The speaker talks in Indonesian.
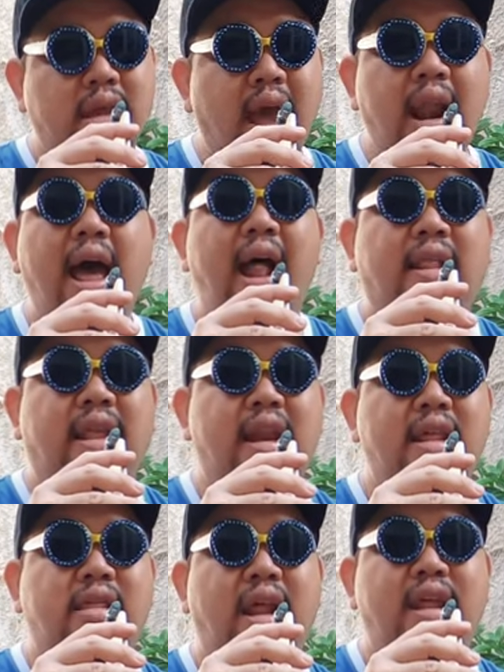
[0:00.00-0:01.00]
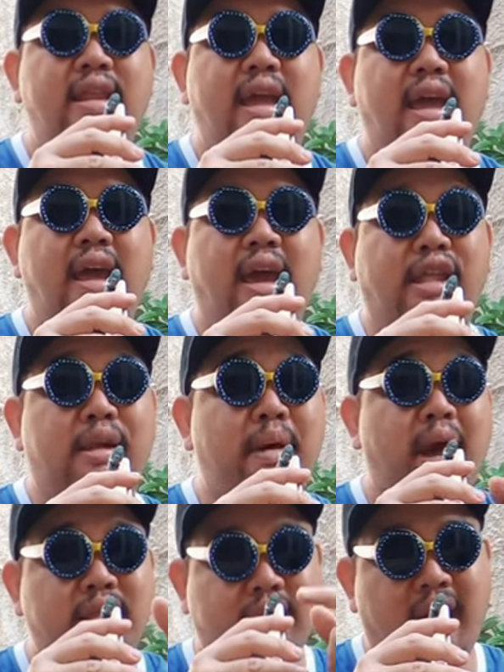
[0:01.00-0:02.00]
segala hal teknis lainnya. Kita
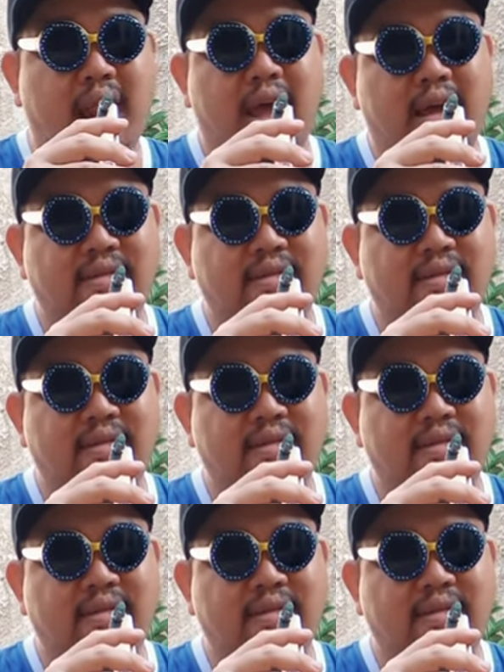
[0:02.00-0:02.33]
bahas sekarang.